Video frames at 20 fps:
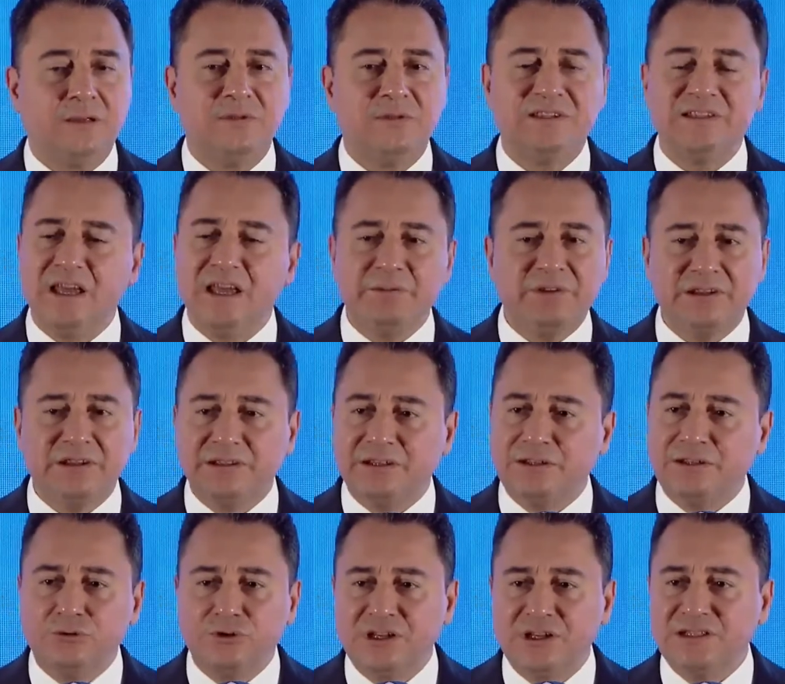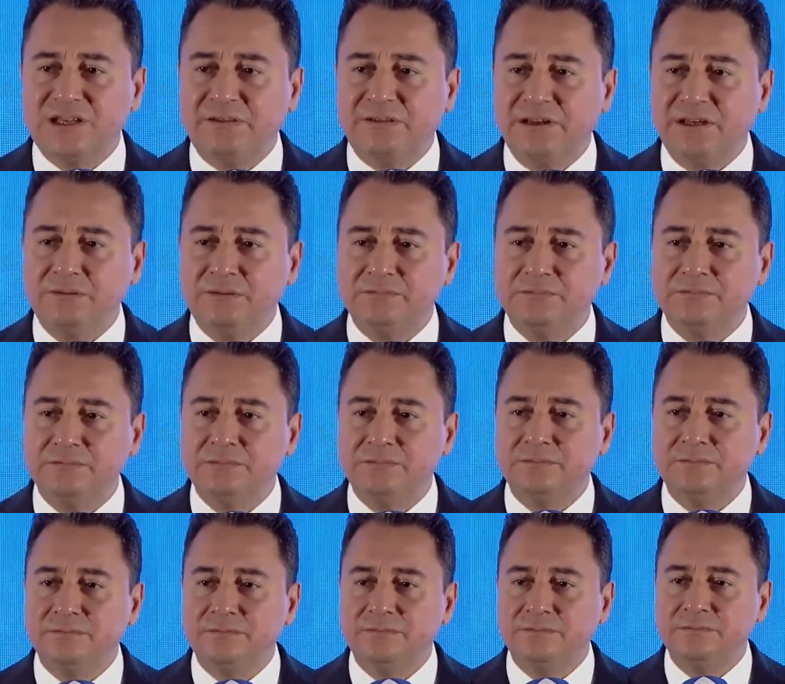Biz niye biriktirdik o rezervleri?
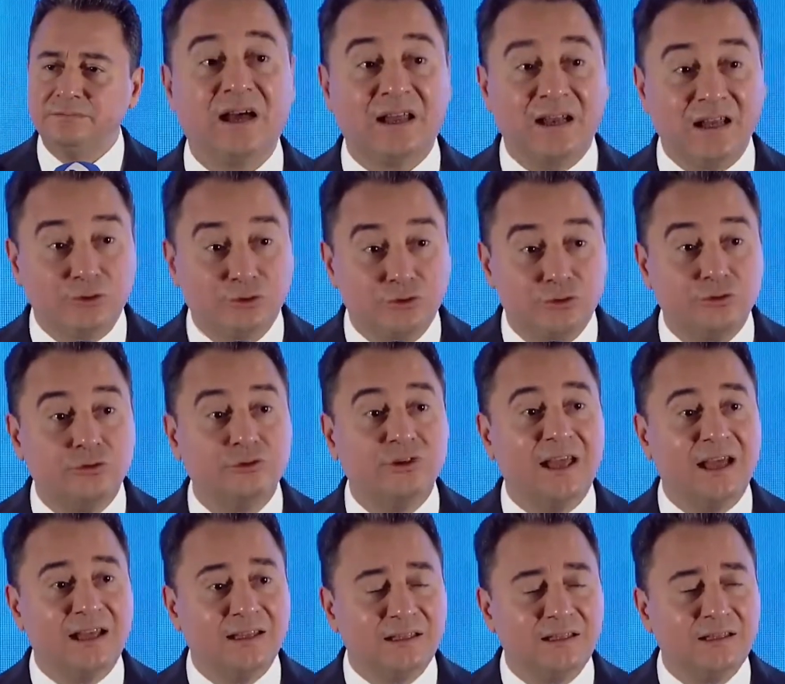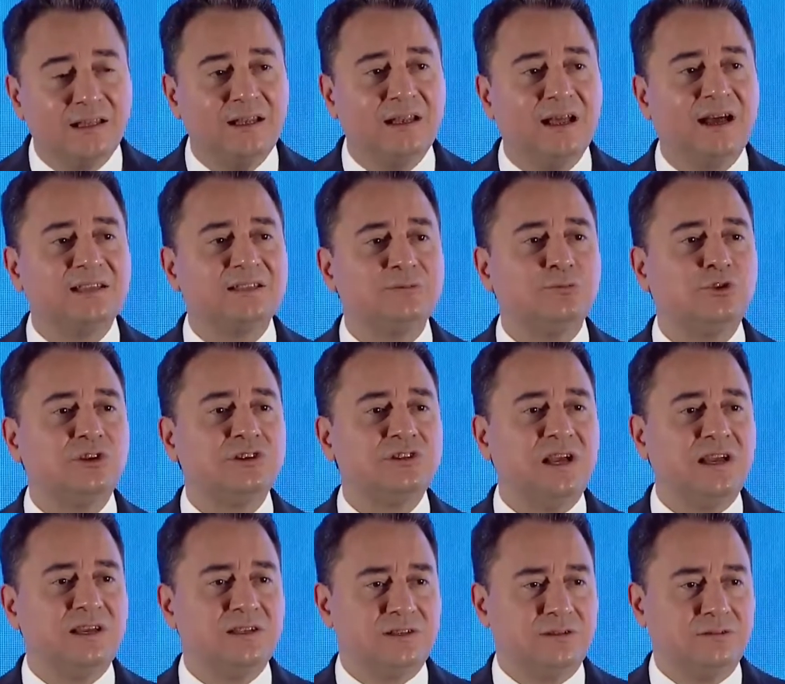Kara gün geldiğinde lazım
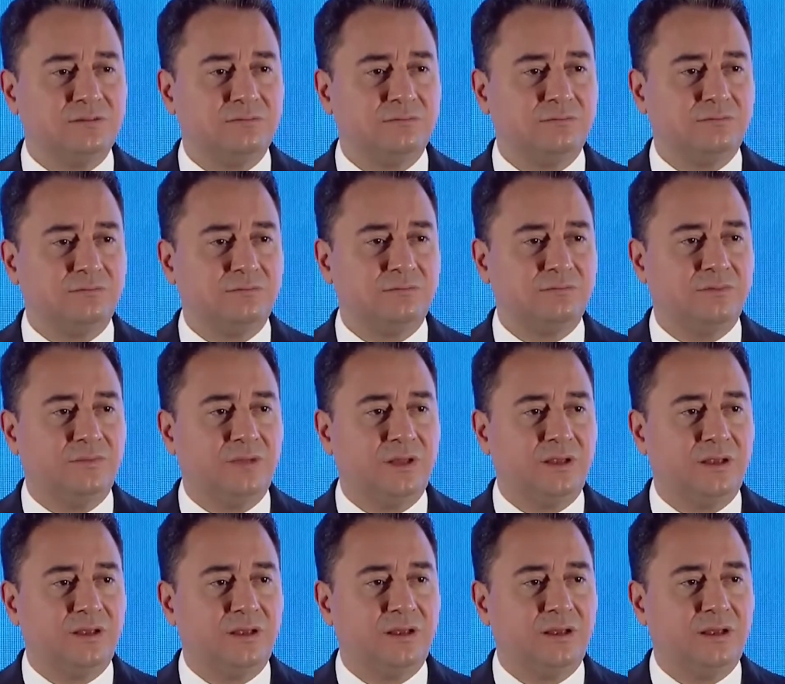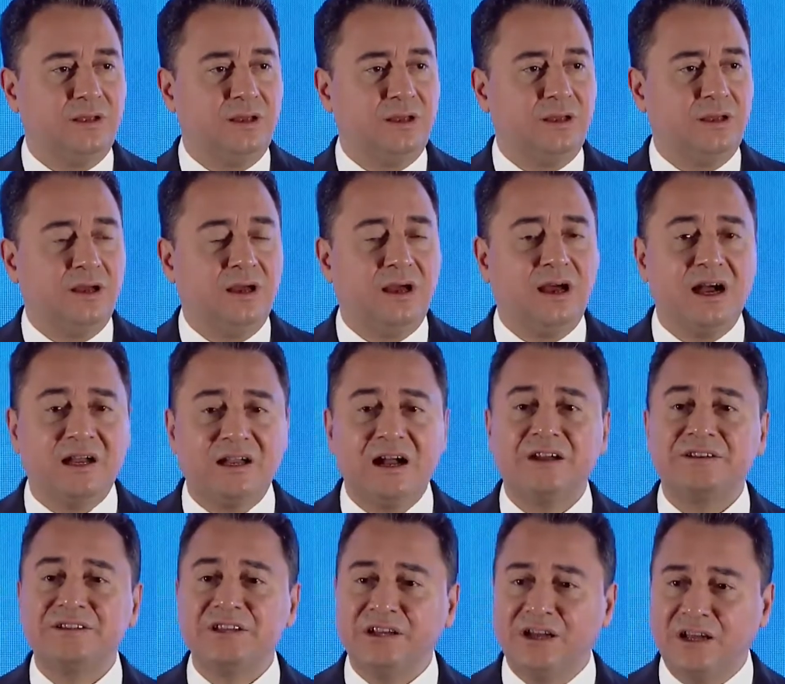olacağı için.
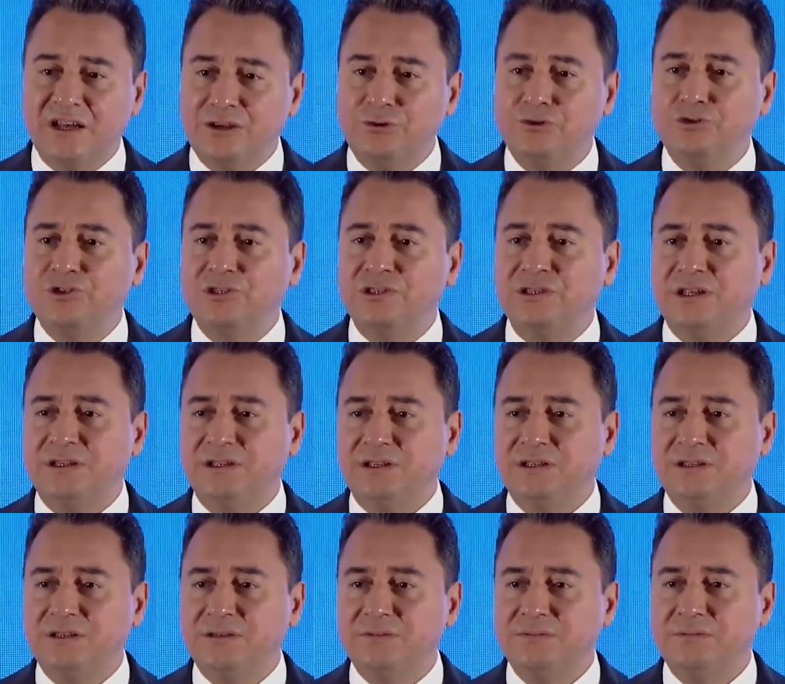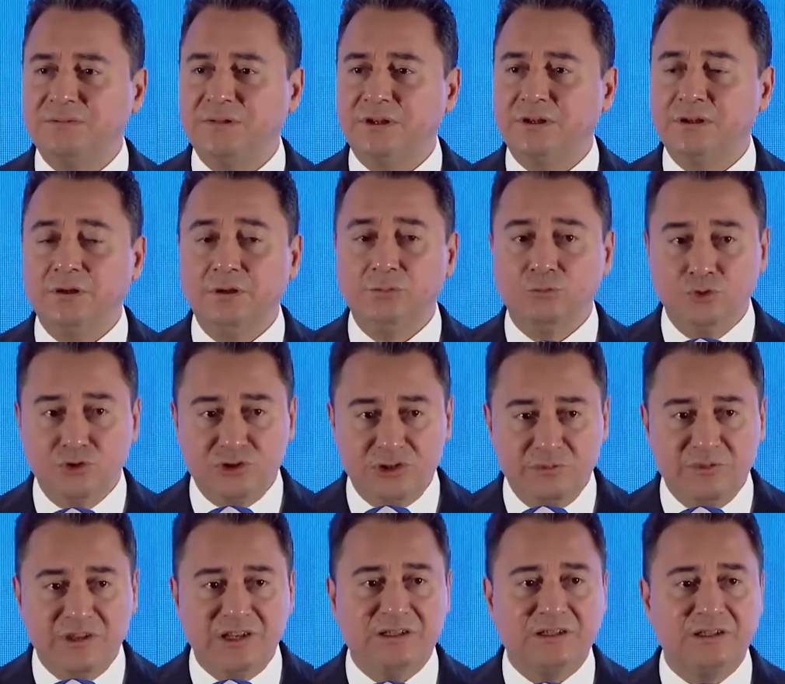Akakçe kara gün için dedik. Bunun
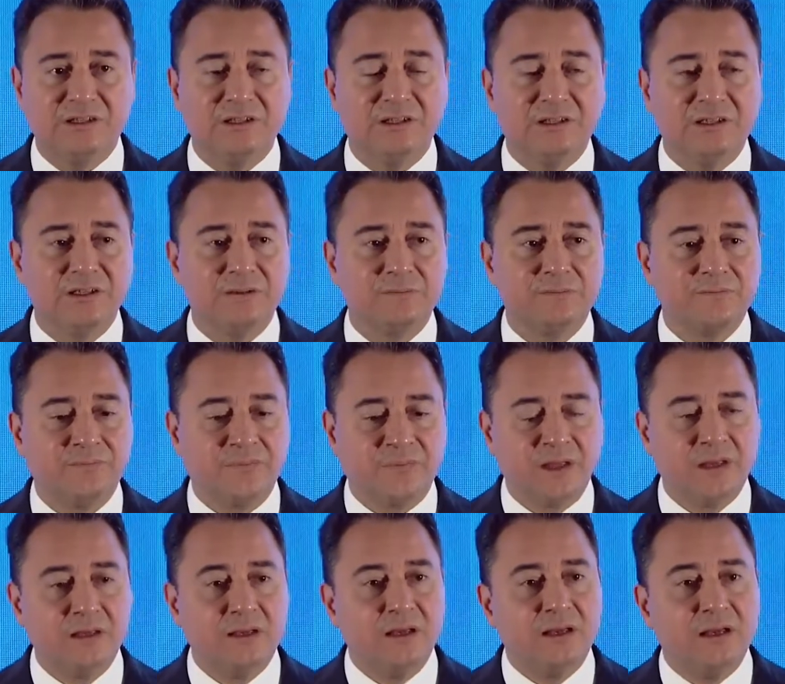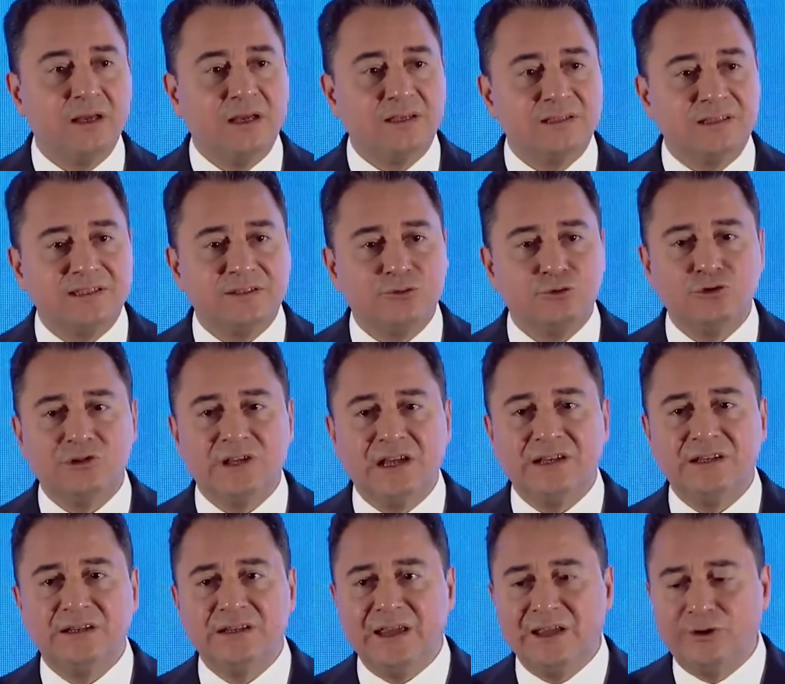için biriktirdik. Siz
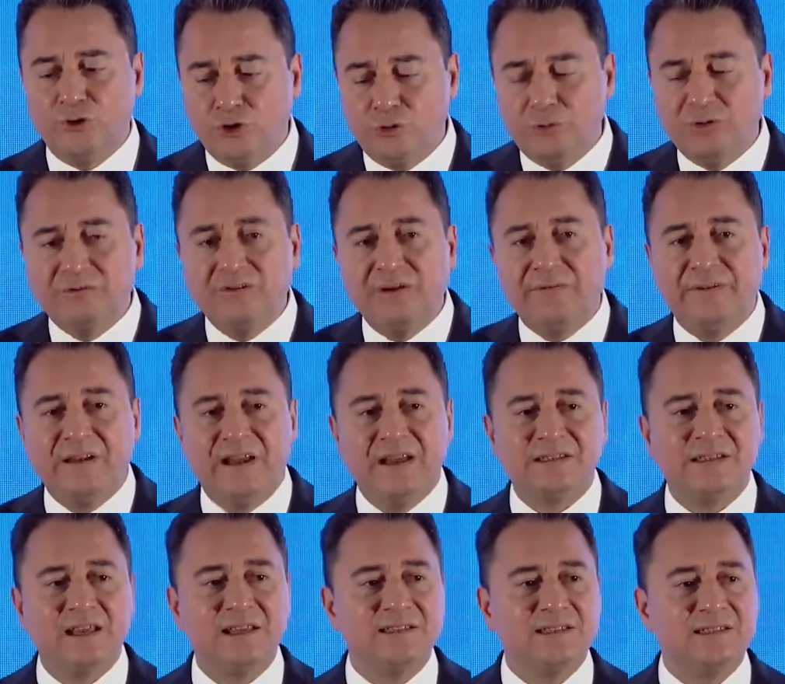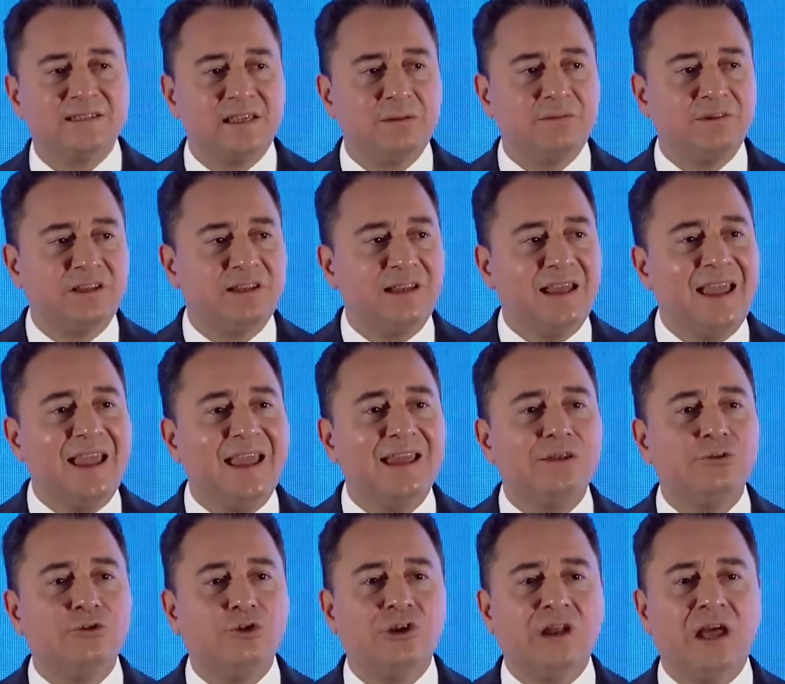ülkenin ekonomik ve finansal sisteminin
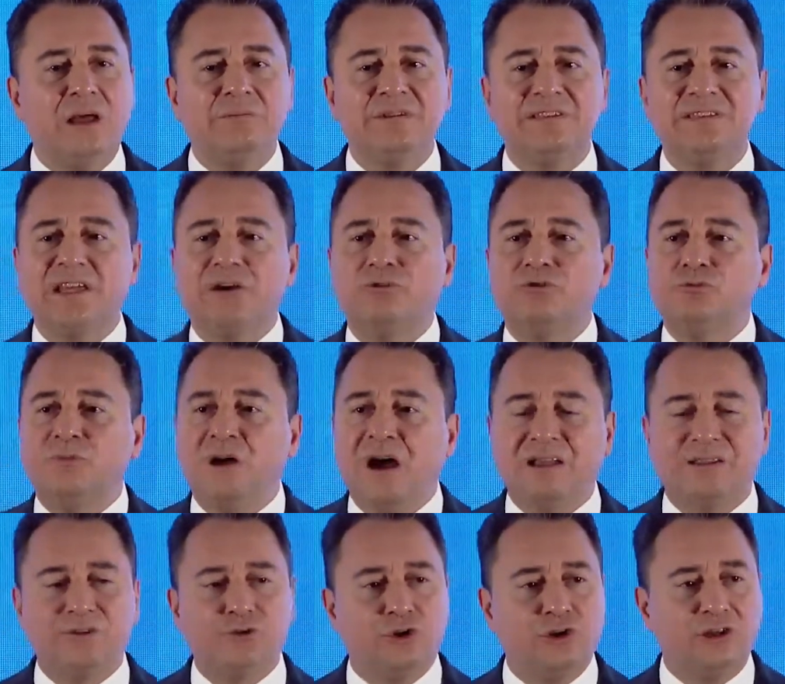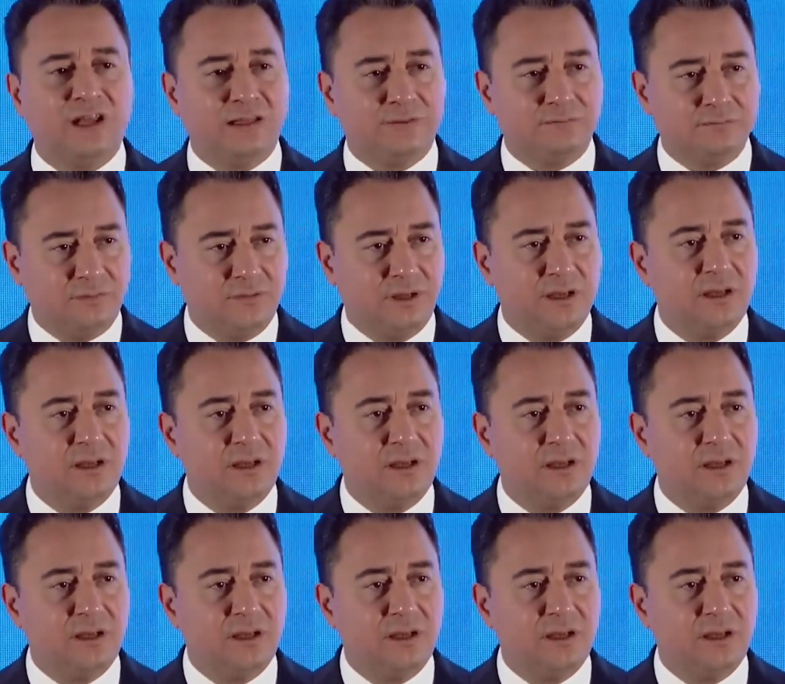en önemli savunma hattı olan